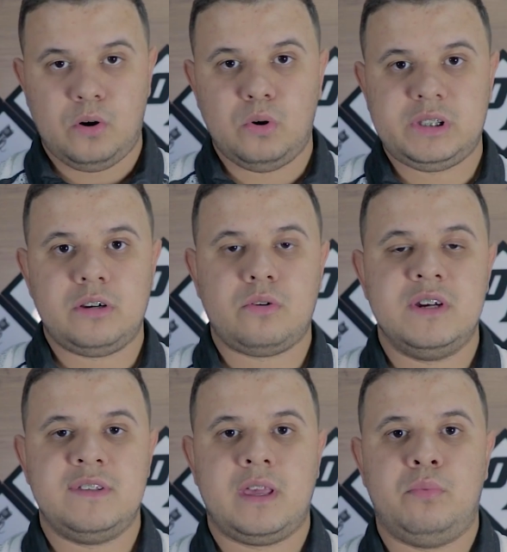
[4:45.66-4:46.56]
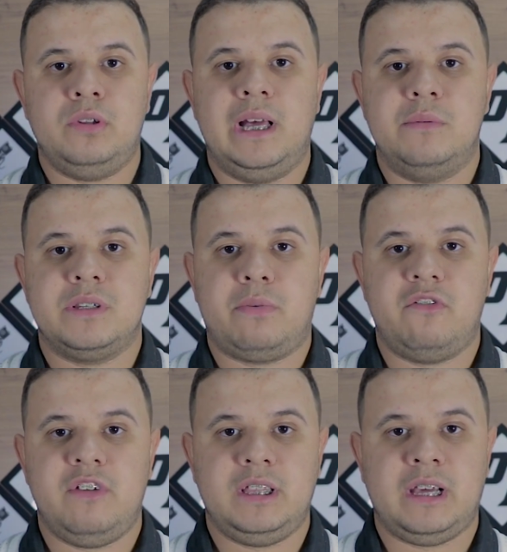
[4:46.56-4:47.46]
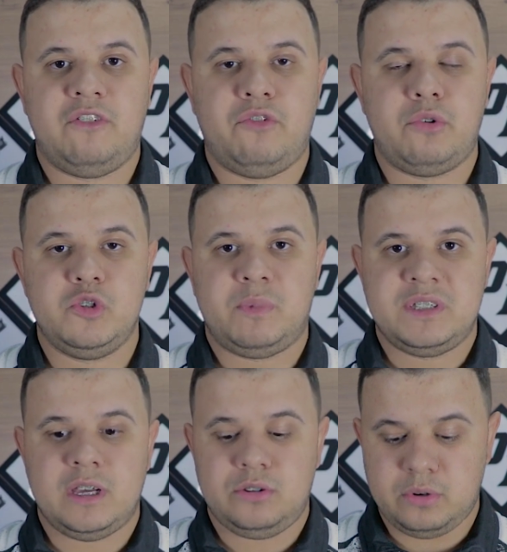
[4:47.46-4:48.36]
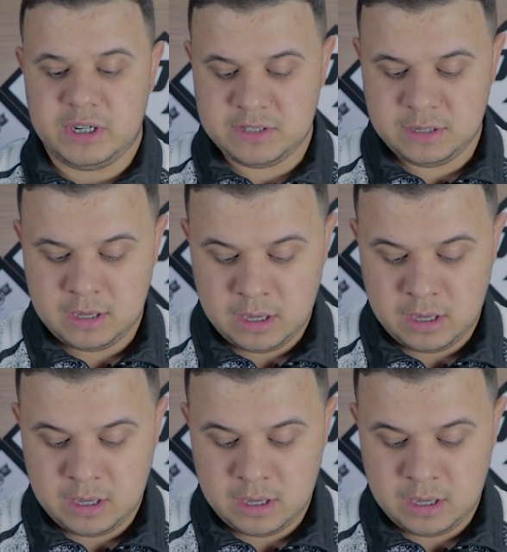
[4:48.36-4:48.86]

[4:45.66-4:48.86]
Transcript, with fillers: Outra coisa que pudemos aproveitar foram os passadores.